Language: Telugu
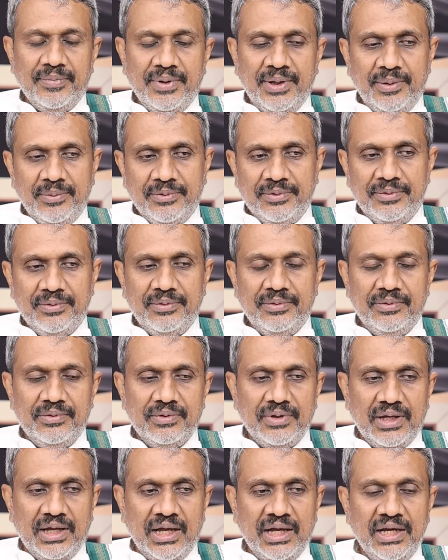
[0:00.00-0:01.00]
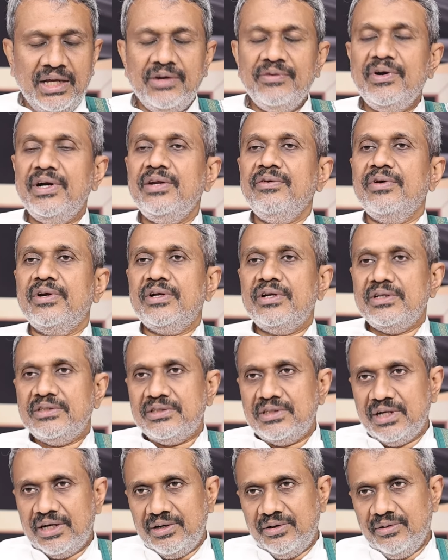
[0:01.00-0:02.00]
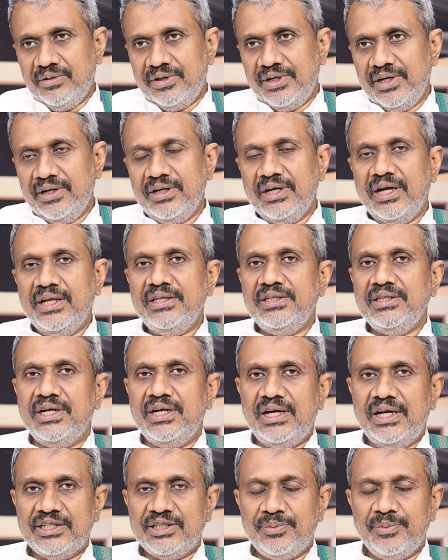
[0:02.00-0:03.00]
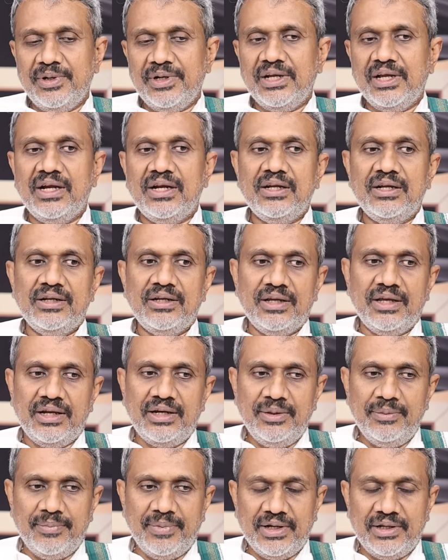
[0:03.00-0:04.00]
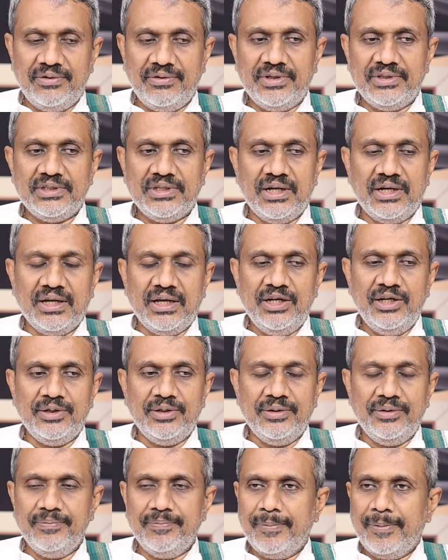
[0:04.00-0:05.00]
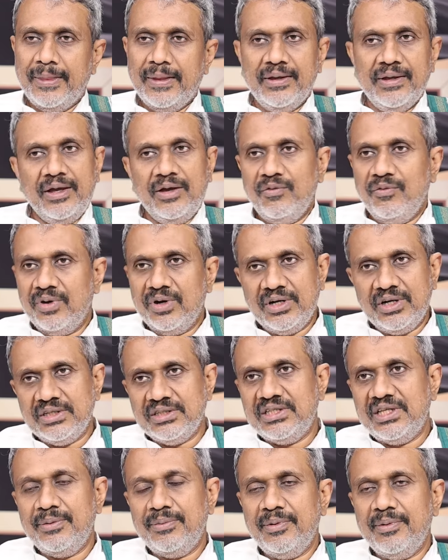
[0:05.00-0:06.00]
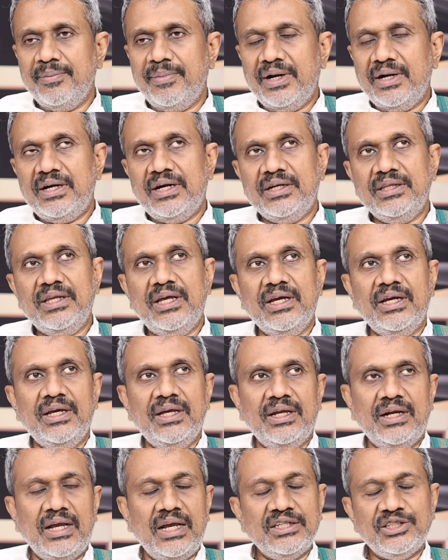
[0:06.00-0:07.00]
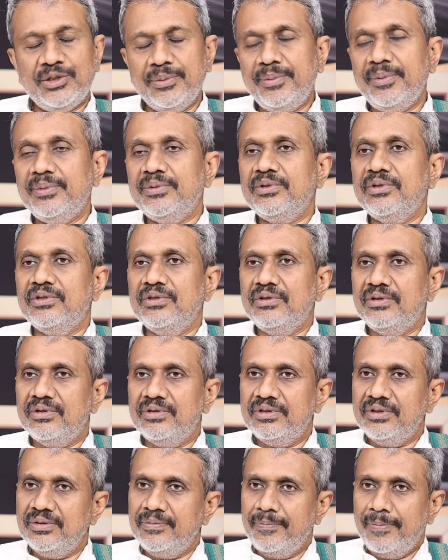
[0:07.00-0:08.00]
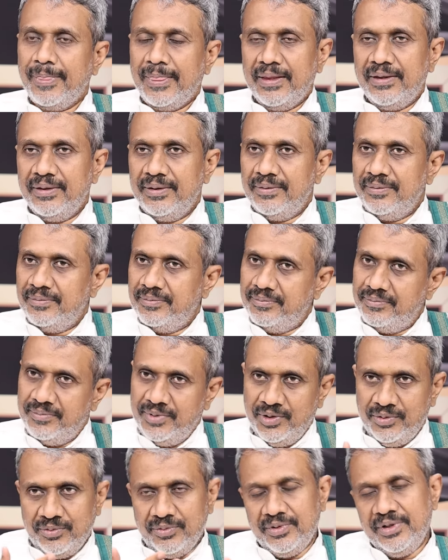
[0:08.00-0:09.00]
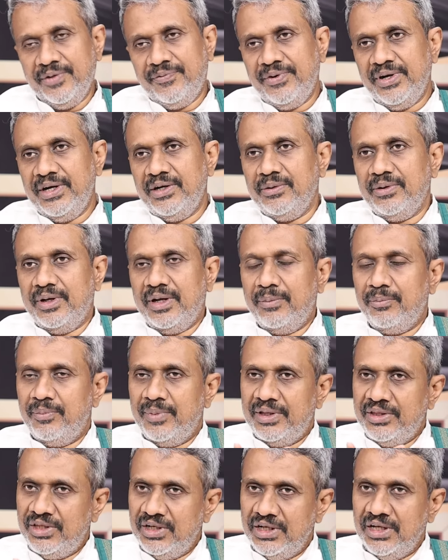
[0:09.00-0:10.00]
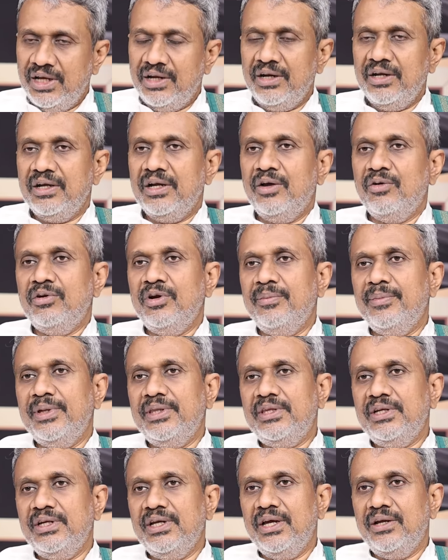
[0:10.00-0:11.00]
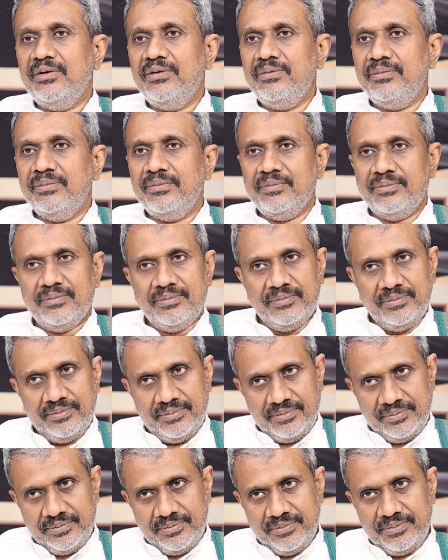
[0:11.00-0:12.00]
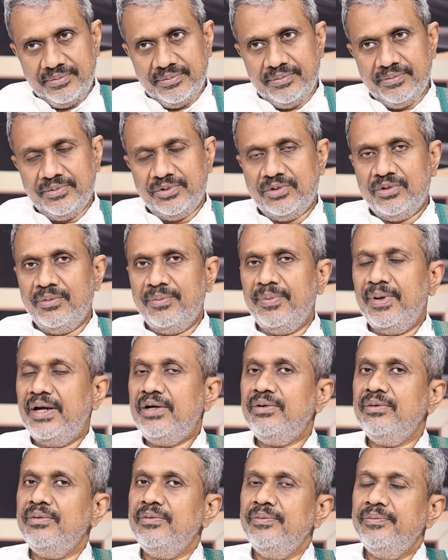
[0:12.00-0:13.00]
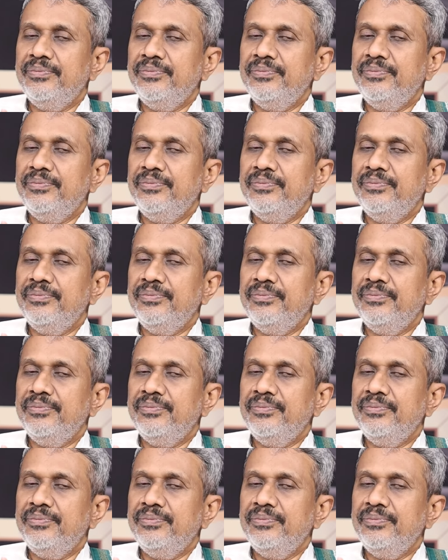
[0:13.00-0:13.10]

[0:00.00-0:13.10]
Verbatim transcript: మేము అంగన్వాడీ వర్కర్స్ దాంట్లో నేను కానీ జేడి లక్ష్మణ్ గారు కానీ భద్వాజ్ గారు కానీ వర్కర్స్ తరఫున మాట్లాడతా రాష్ట్ర ప్రభుత్వంతో మేము డిఫరెంట్ మంత్రి గారు గౌరవ మంత్రి గారుతో పాటు